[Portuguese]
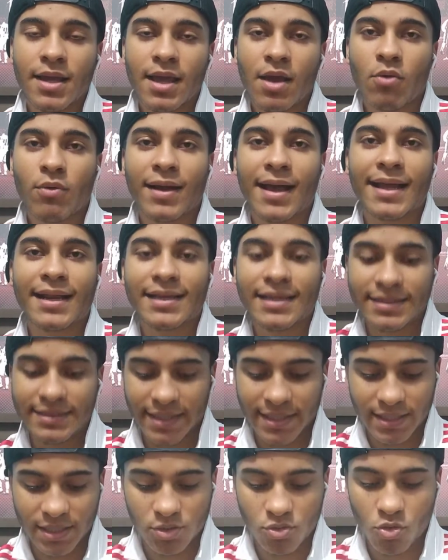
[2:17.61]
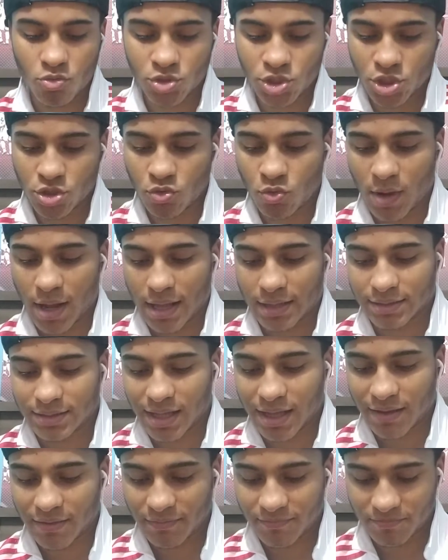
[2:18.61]
é um cara que tem que continuar,
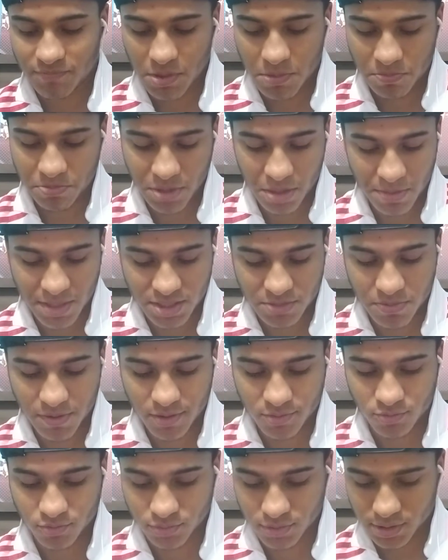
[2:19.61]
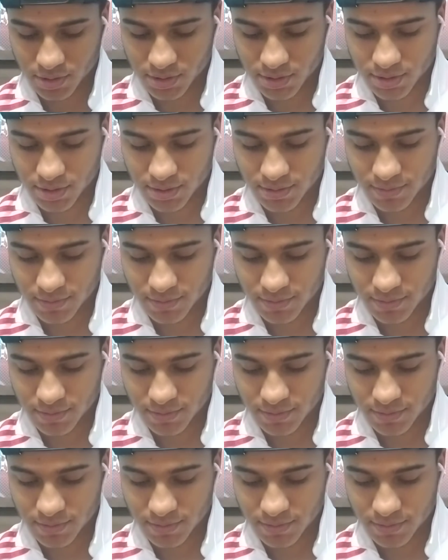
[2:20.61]
tá? Vamos para mais perguntas.